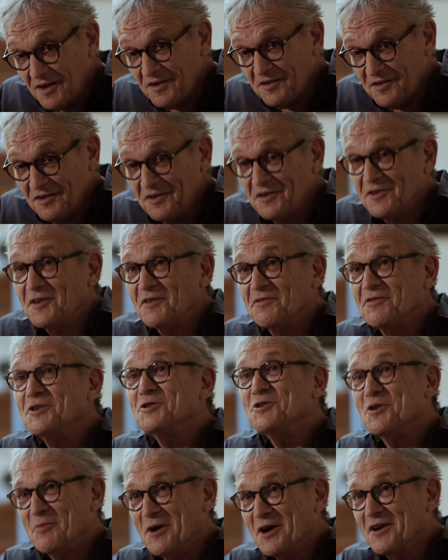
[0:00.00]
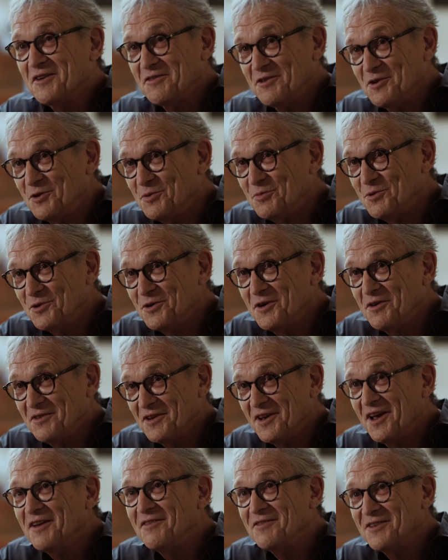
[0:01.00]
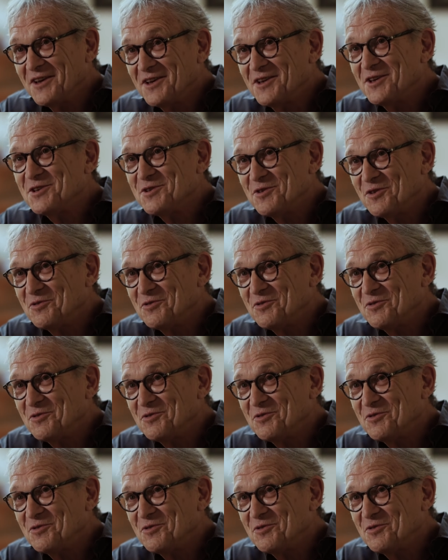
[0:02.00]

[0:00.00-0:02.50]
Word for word: Et c'est en effet Jean-Marc Lévy-Leblanc, avec, qui je